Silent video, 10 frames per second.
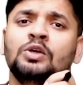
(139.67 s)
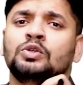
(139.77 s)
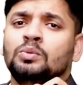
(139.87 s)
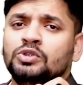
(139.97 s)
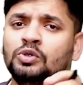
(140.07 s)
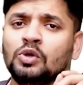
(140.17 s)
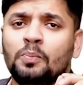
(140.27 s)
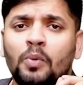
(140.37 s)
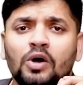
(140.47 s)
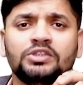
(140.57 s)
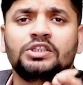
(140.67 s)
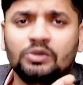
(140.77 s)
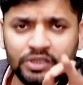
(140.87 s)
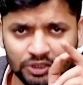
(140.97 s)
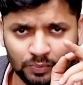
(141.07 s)
तो मुझे उनको
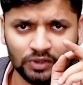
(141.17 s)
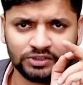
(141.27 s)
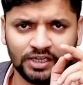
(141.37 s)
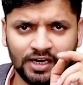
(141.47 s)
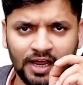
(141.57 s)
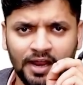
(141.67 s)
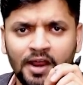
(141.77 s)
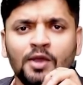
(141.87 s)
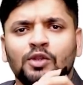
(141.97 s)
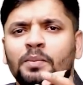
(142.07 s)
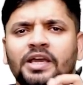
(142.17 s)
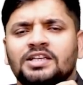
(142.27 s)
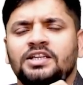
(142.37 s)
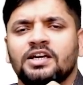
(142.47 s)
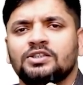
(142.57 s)
पॉजिटिवली रिस्पॉन्स करना है तो मैं
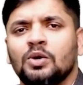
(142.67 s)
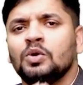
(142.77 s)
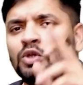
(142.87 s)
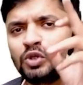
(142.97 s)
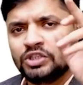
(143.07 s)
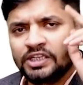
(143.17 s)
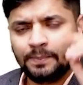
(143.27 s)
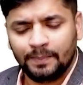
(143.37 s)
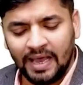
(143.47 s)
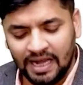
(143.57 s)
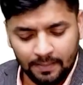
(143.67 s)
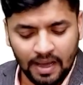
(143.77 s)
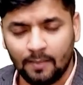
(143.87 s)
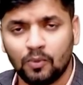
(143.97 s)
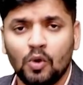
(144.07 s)
कैसे करता हूँ तो चलिए पहले मैं
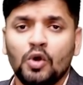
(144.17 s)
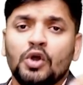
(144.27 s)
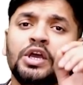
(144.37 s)
आपको